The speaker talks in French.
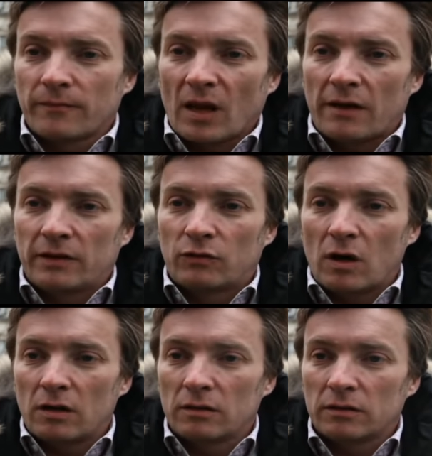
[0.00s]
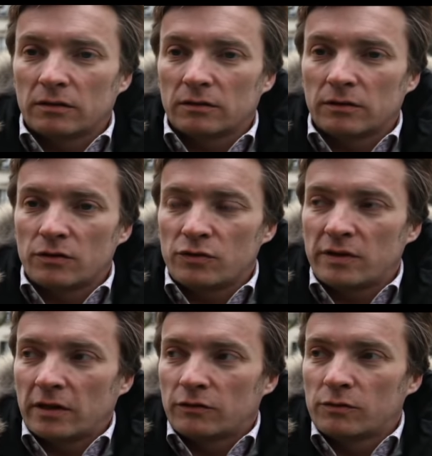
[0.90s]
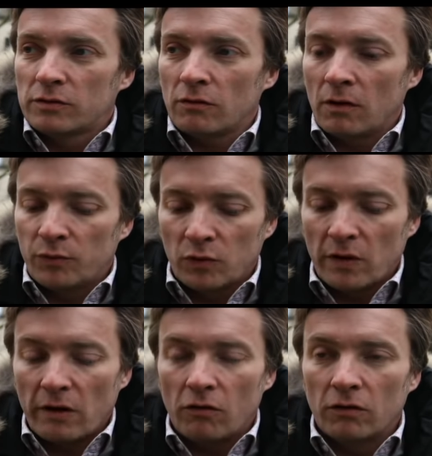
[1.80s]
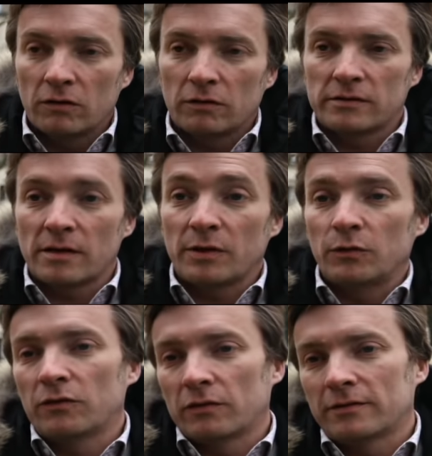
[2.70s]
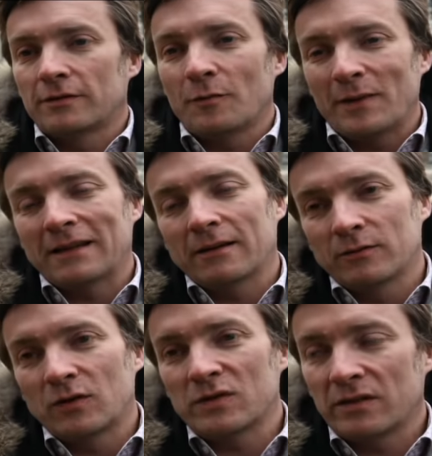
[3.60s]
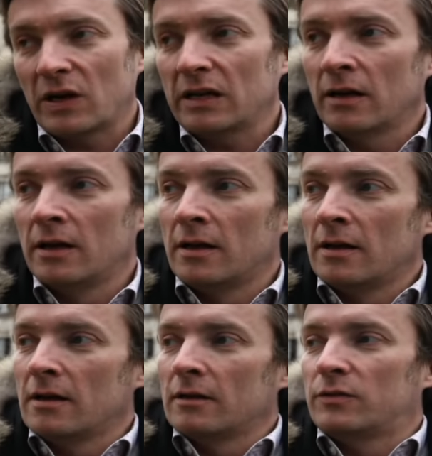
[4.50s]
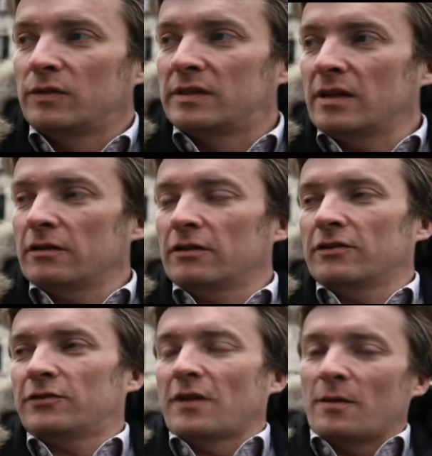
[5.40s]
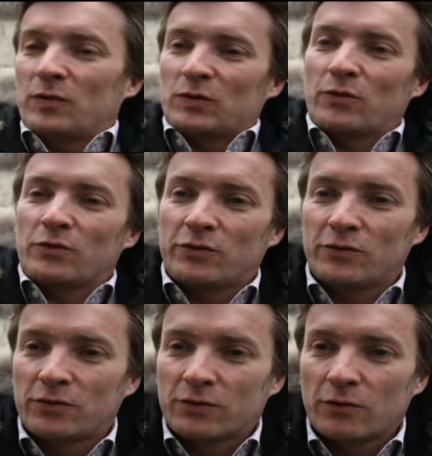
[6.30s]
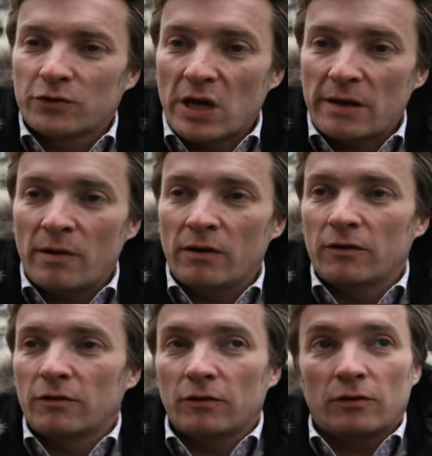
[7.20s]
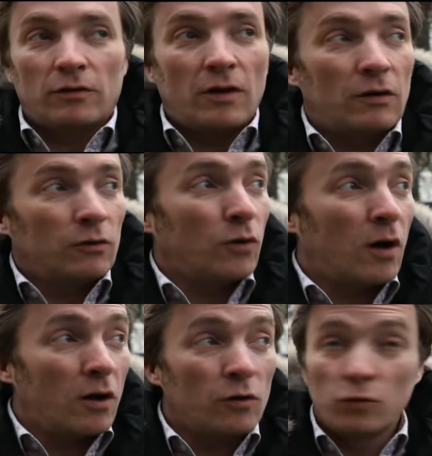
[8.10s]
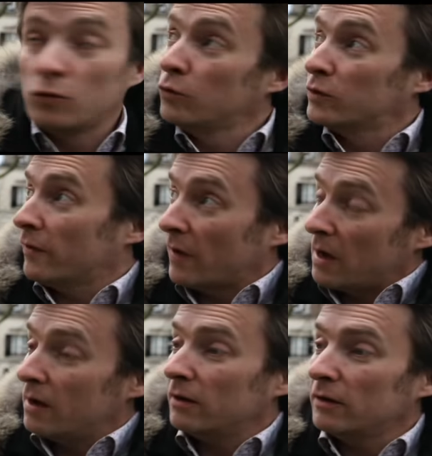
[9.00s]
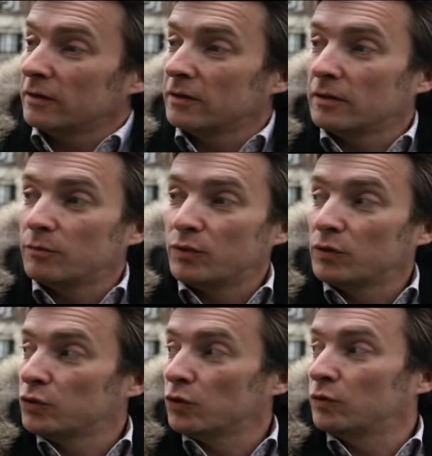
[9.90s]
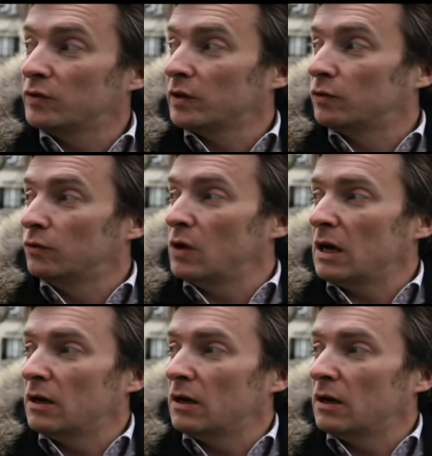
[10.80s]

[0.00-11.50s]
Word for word: avec toi. Juste, que tu te sens un peu cohérent. 5 minutes, ça dure pas très longtemps, c'est vrai tu dis tiens je fais un peu ce que j'aime, là euh, l'endroit où ça va, et puis aujourd'hui c'est cool,